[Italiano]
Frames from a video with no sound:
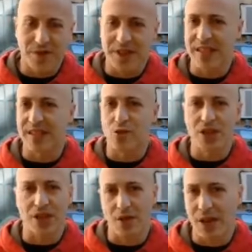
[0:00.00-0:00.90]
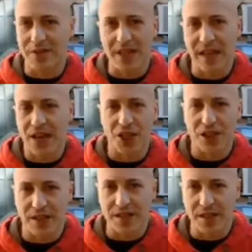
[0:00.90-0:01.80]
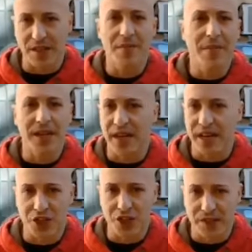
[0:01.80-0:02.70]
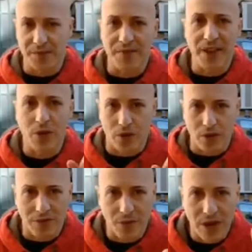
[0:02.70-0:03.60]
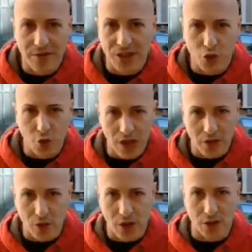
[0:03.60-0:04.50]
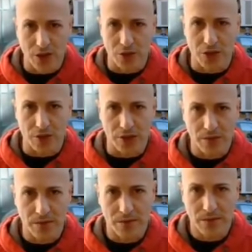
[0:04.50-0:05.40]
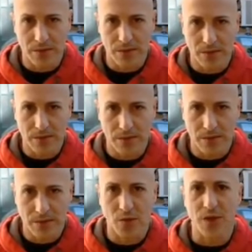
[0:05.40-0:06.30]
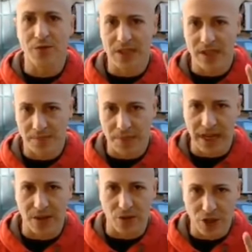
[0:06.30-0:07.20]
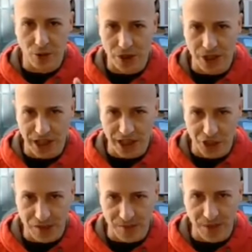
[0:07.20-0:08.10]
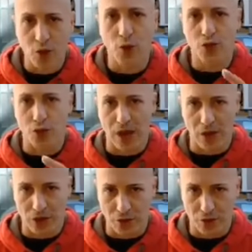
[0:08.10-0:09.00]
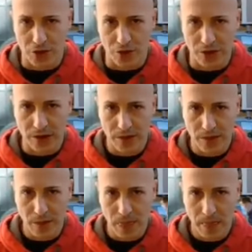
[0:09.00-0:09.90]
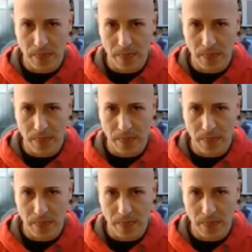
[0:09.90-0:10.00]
Voi state togliendo la vita ai cittadini in maniera illegittima. Vi ricordo che voi avete giurato sulla Costituzione. Quindi voi state applicando degli ordini illegittimi contro la Costituzione